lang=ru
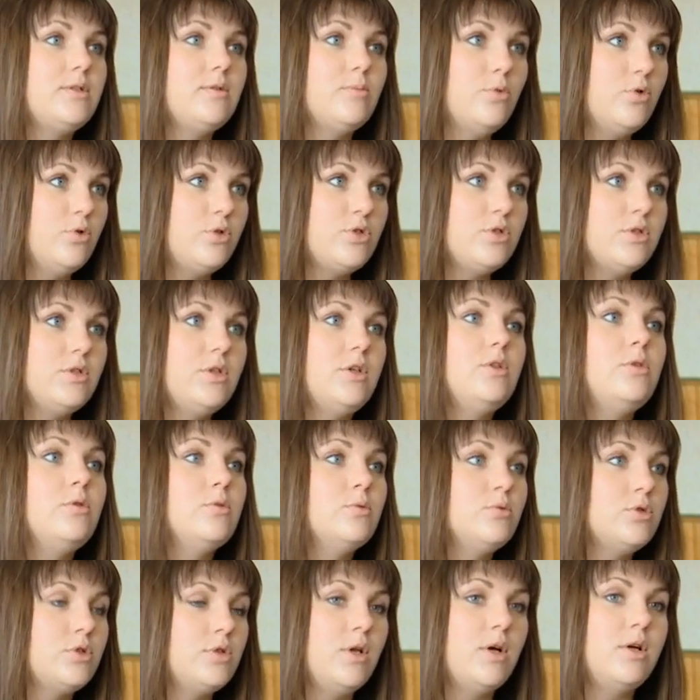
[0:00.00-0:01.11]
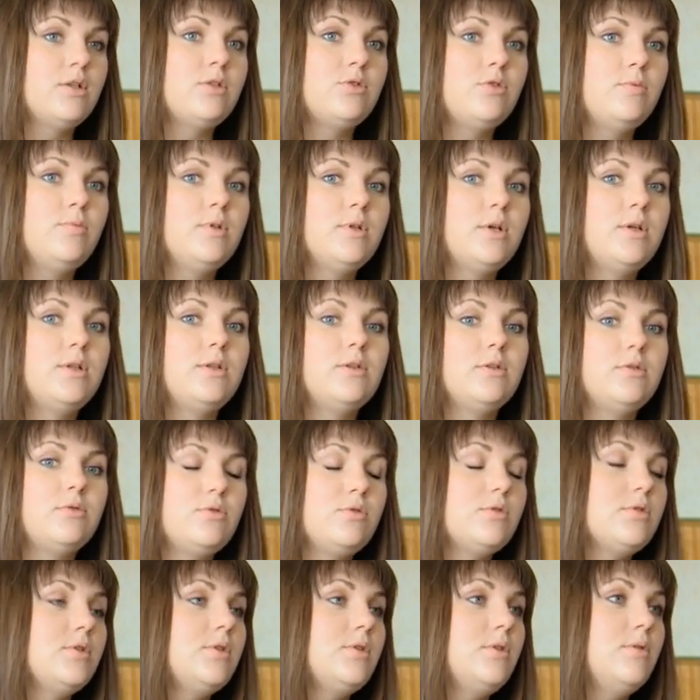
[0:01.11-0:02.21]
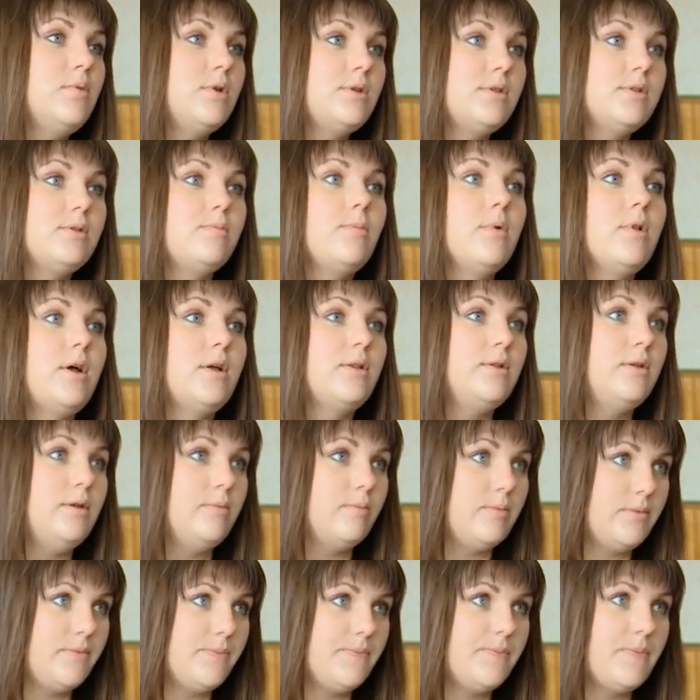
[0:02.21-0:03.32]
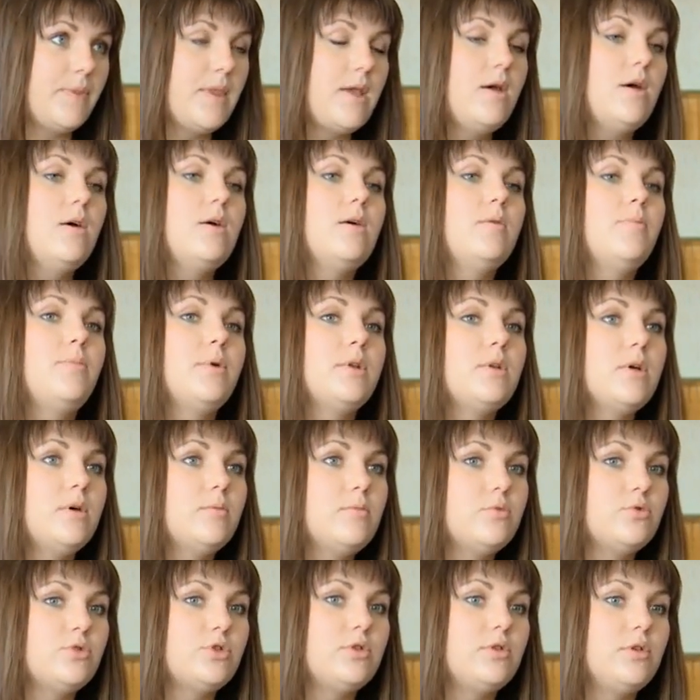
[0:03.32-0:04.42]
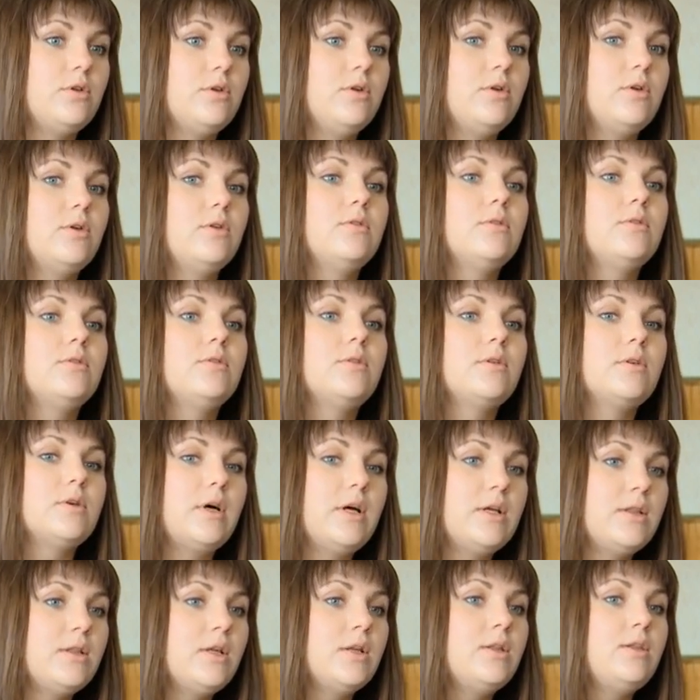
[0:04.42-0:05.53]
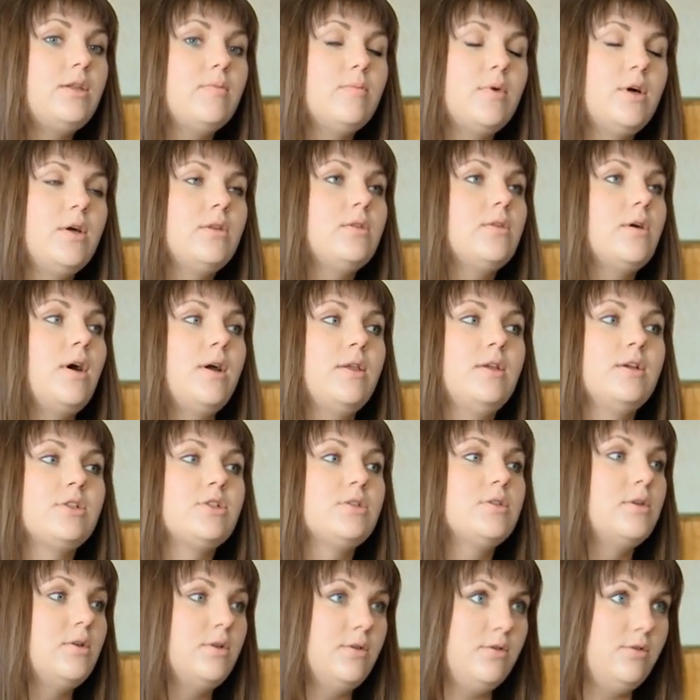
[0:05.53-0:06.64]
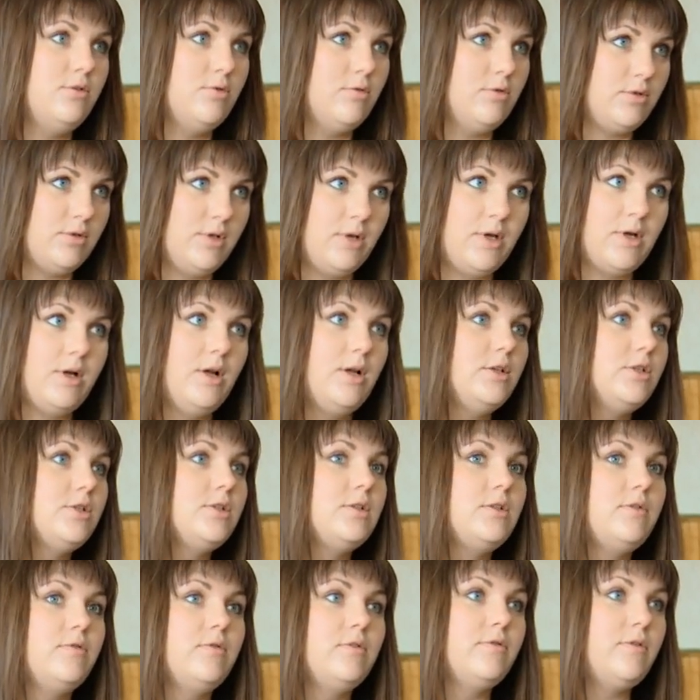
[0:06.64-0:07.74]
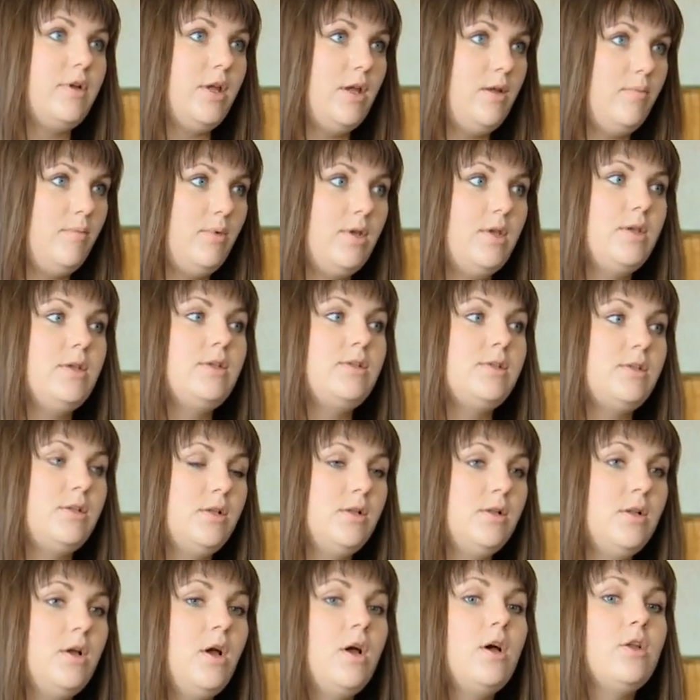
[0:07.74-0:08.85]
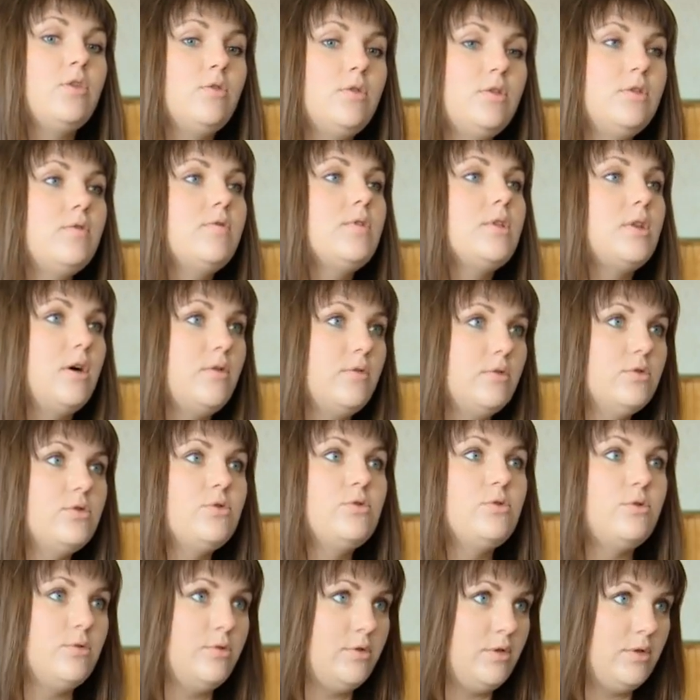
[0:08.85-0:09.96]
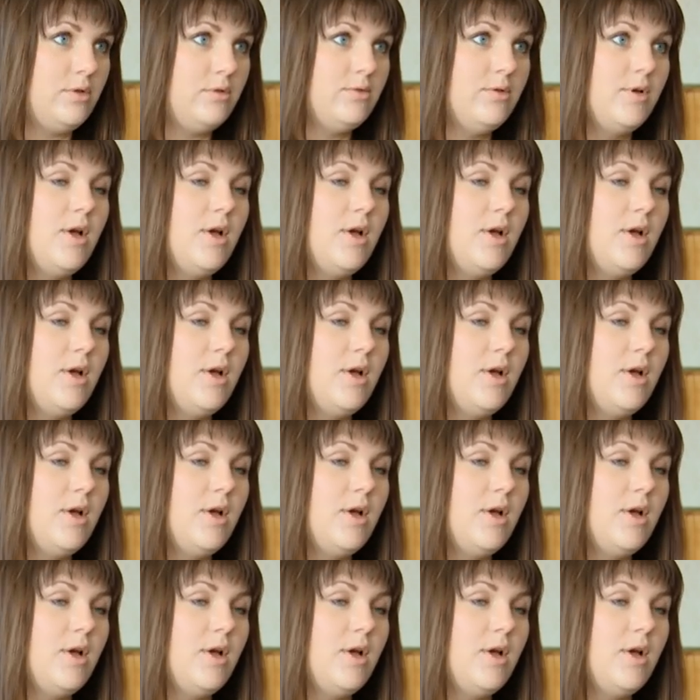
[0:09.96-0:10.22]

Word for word: можно и нужно, особенно это нужно заниматься молодым, потому что это отнимает, конечно, грандиозное количество времени, сил, но это того стоит.